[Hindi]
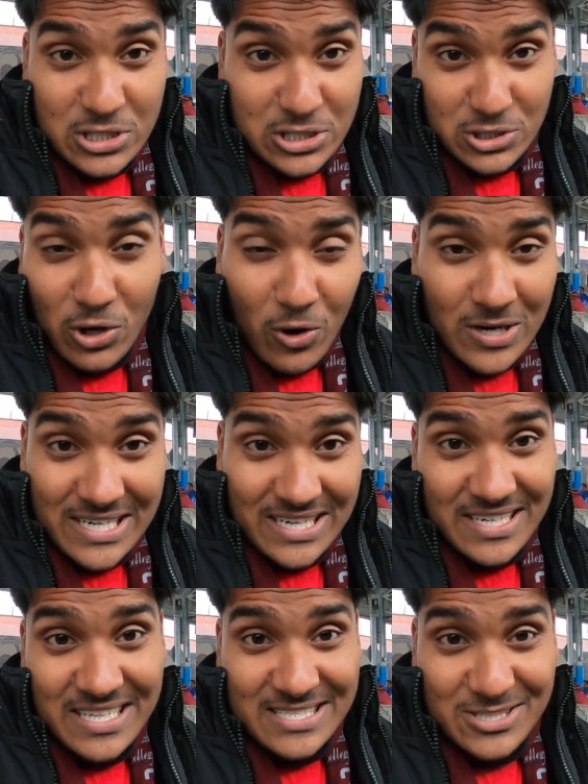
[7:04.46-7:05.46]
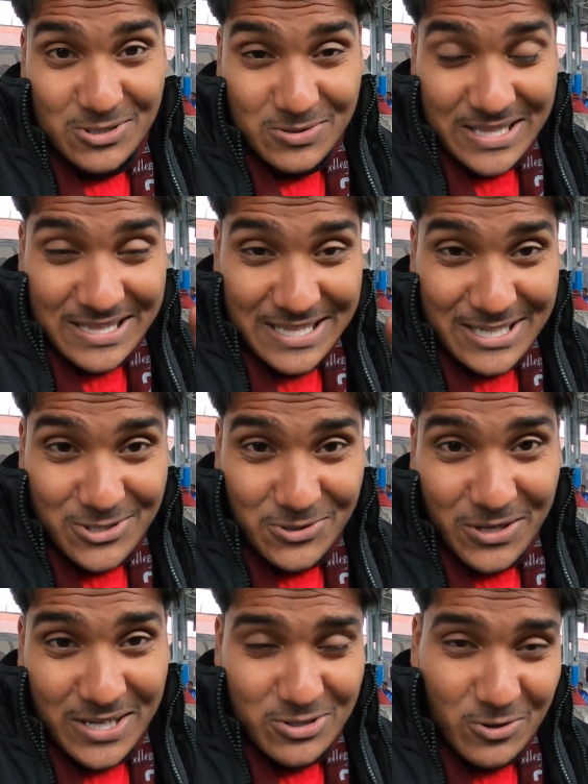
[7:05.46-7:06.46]
सौ टर्नर्स इतनी
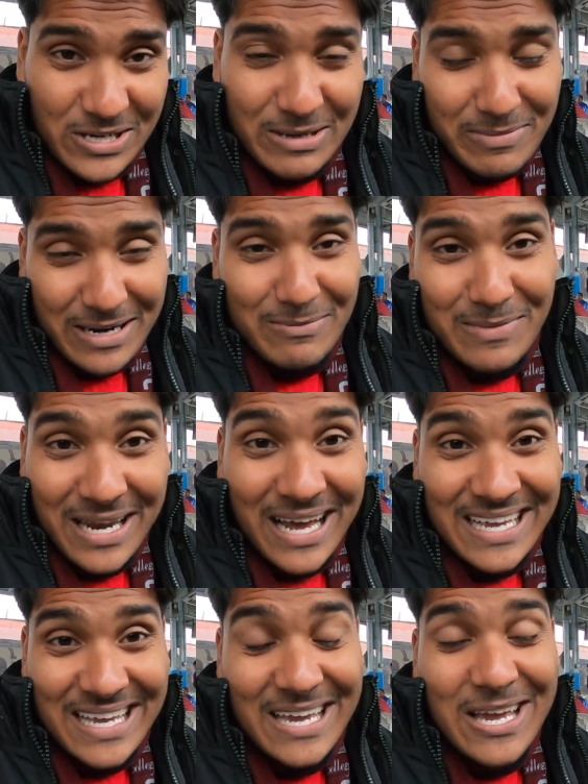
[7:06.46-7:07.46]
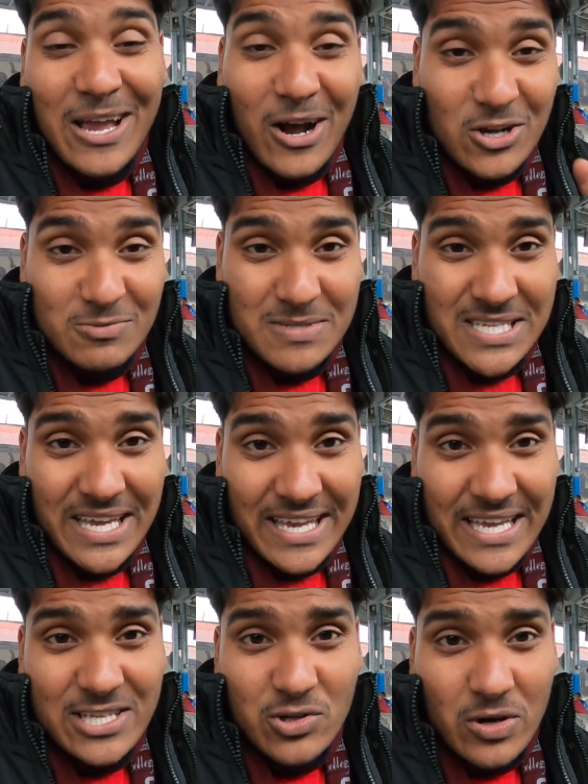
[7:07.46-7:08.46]
छोटे छोटे बड़े मिला के और उसमें से
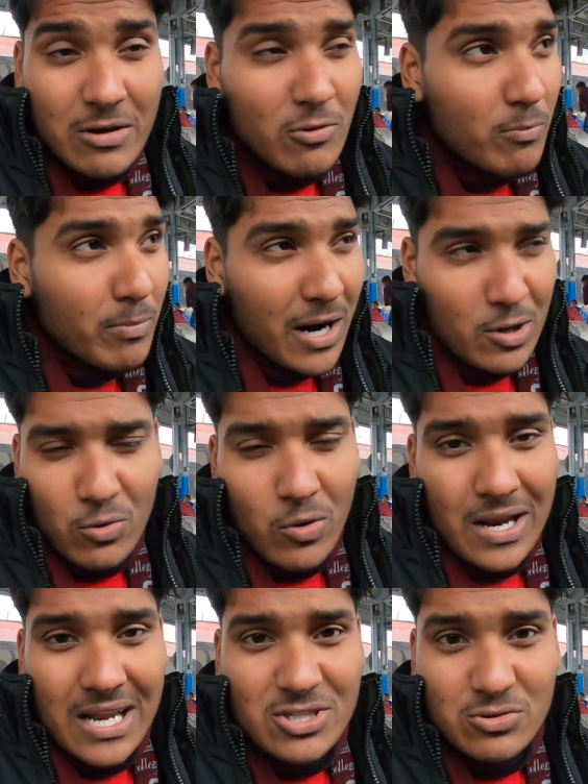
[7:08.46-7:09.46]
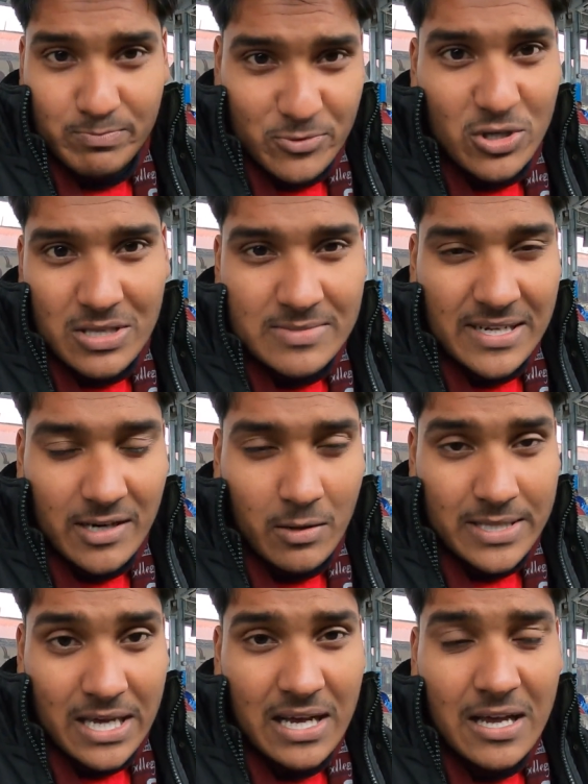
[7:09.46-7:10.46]
एक जो है वो बारगो वाला जो चिकन
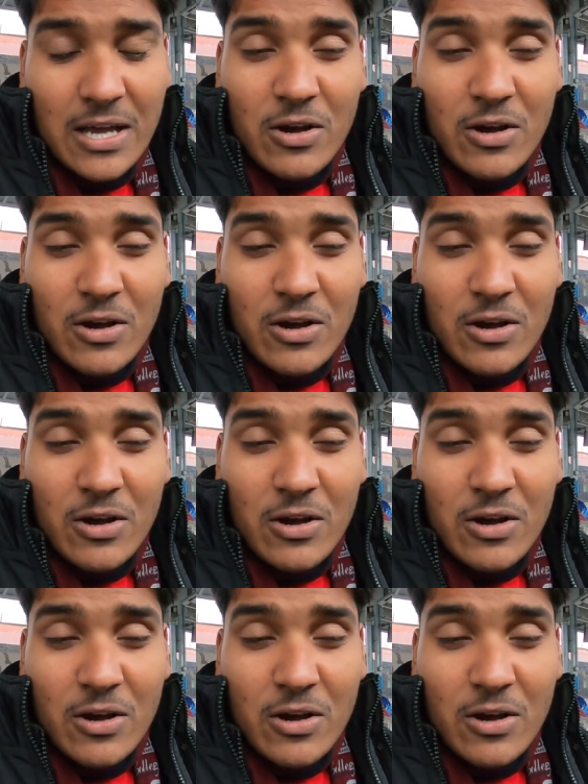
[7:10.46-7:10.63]
सेंटर था